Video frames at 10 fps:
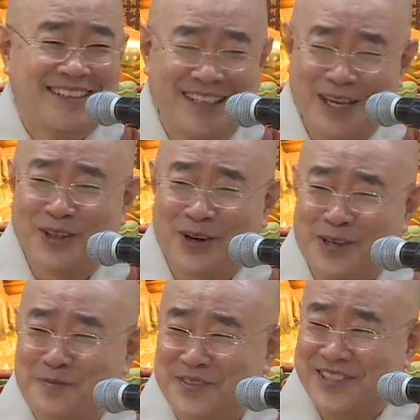그게 더
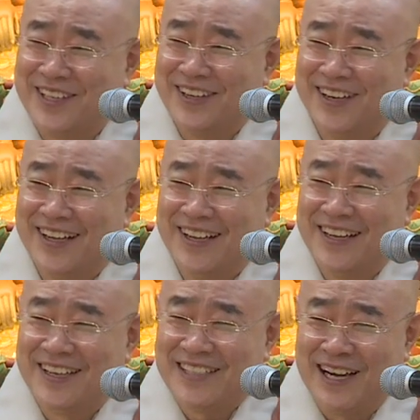큰 문제예요.
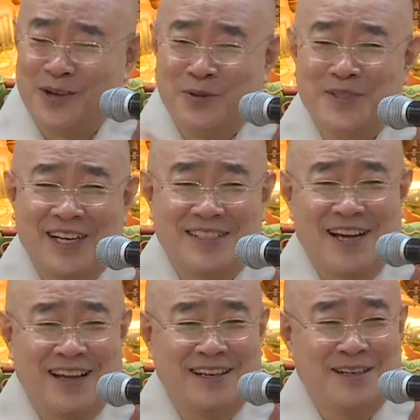아, 자기 혼자
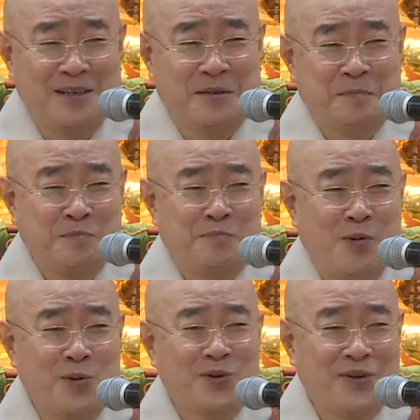자기를
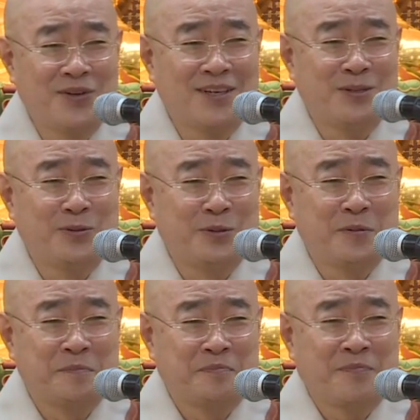뽑는 건
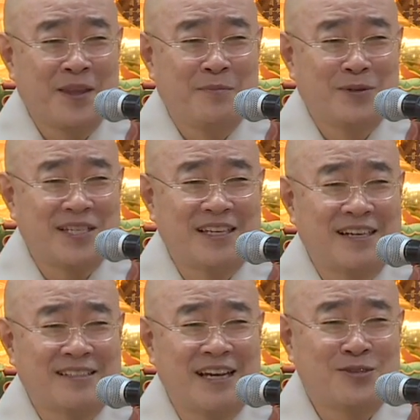그래도 뭐
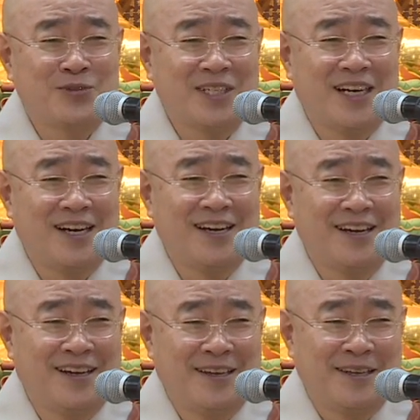자작
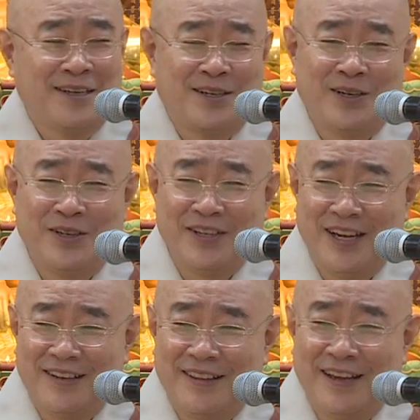자수니까 그러려니
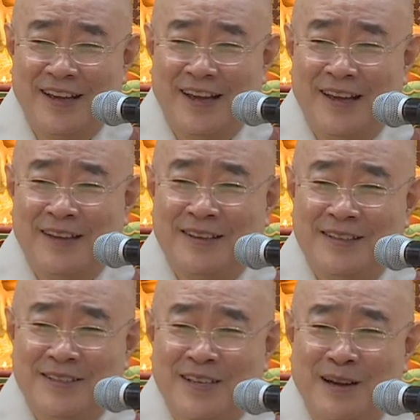하는데
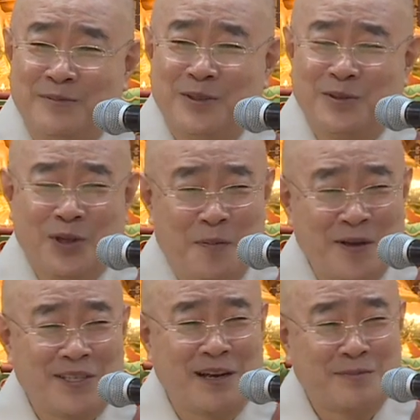이런 사람들은 또 옆에
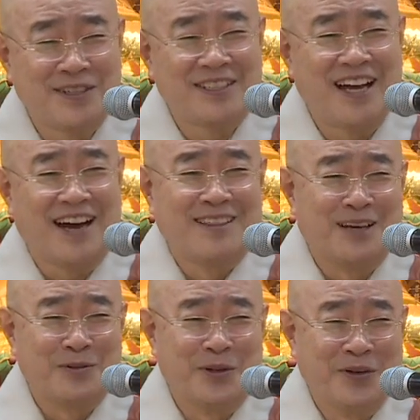사람들을 그냥 안
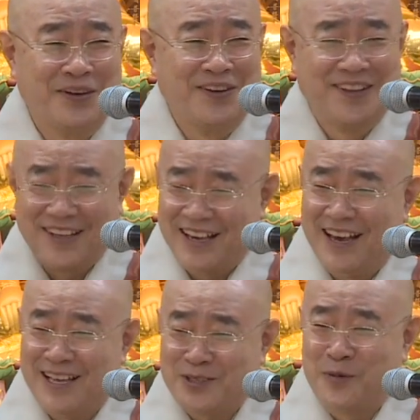놔둬요.
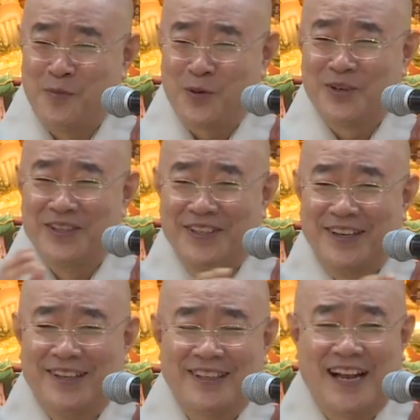계속
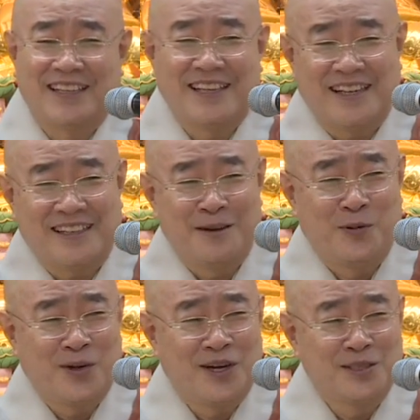뽑거든요. 달달달달
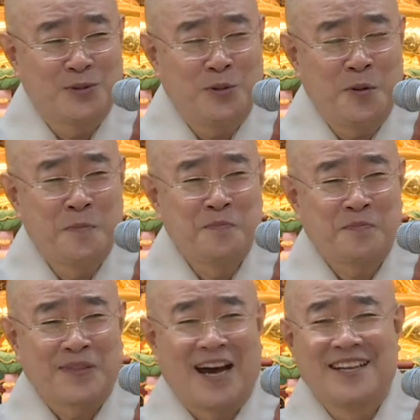볶아가지고
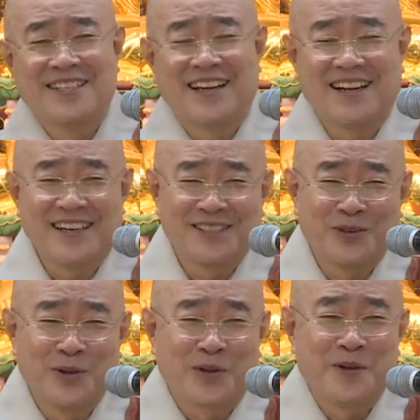다른 사람까지
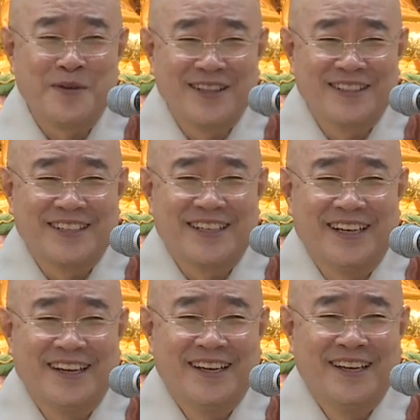괴롭게
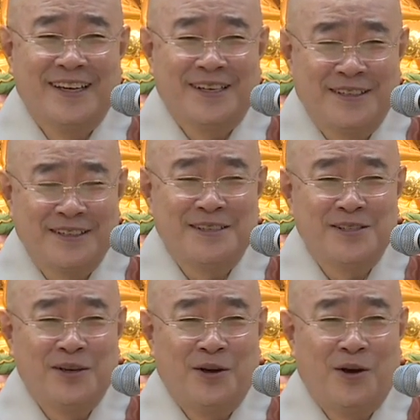만드니까 그게
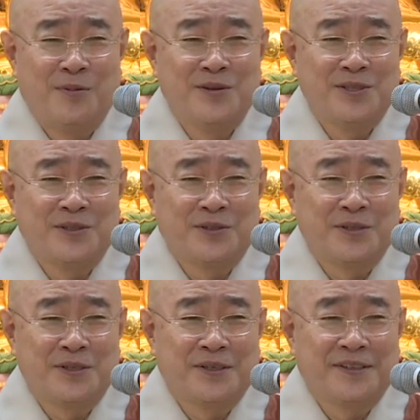이제 업을 짓는
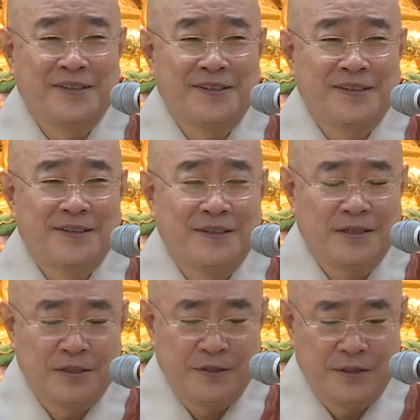거죠.
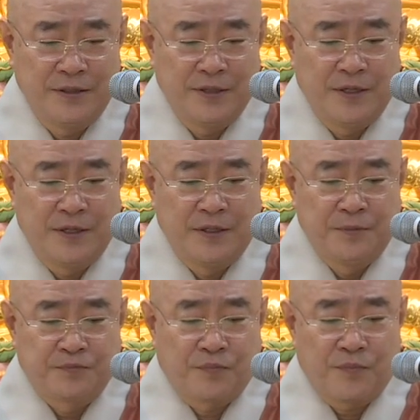그래서
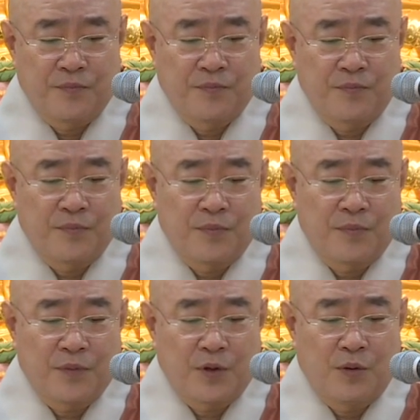
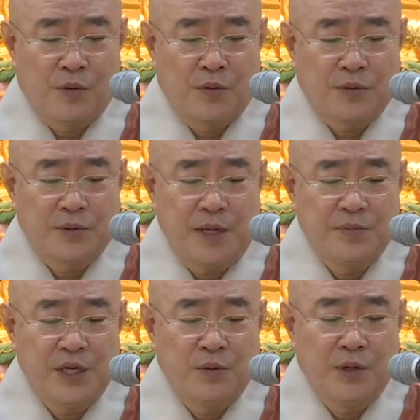음,
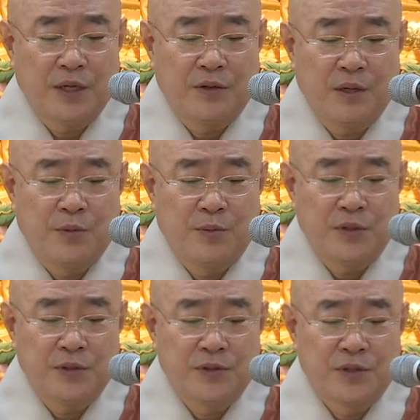삼세인과경에
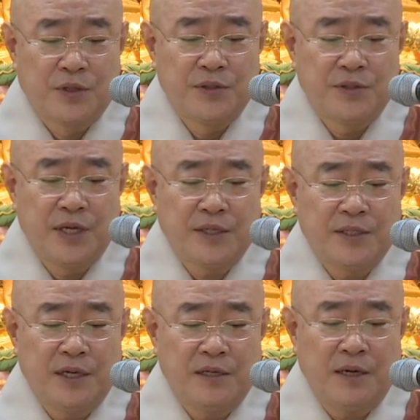보면은
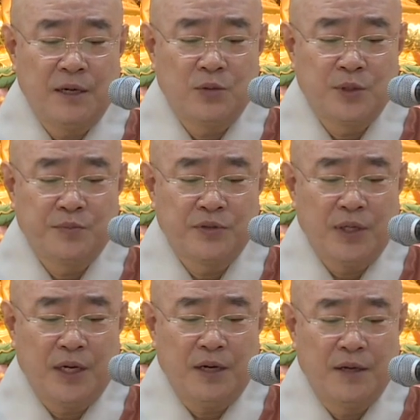전생사를 알고
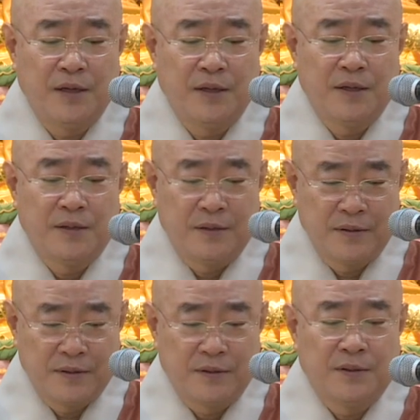싶은가
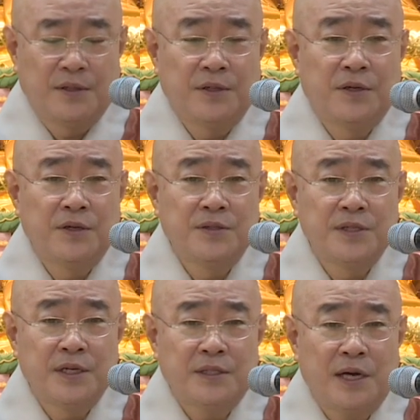
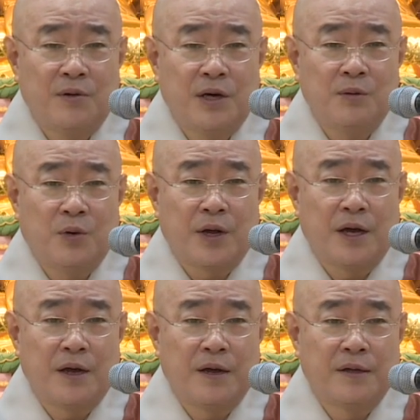현재의 상황을 보라.